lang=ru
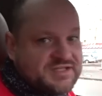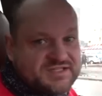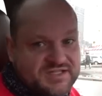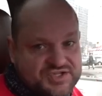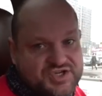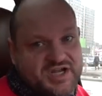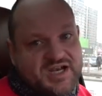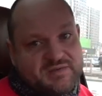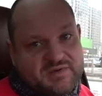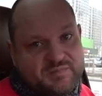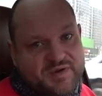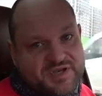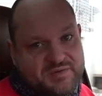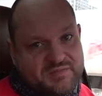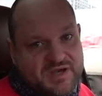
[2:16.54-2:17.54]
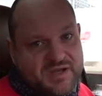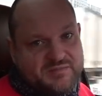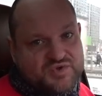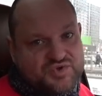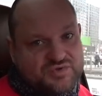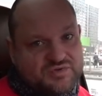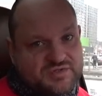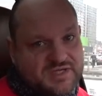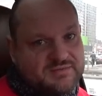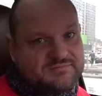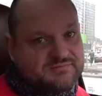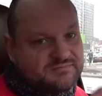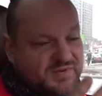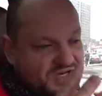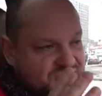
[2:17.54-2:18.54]
изначально мы понимаем, что
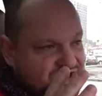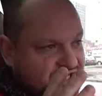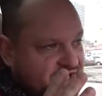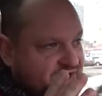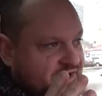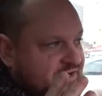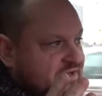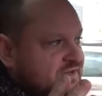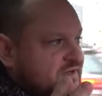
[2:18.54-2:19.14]
там большая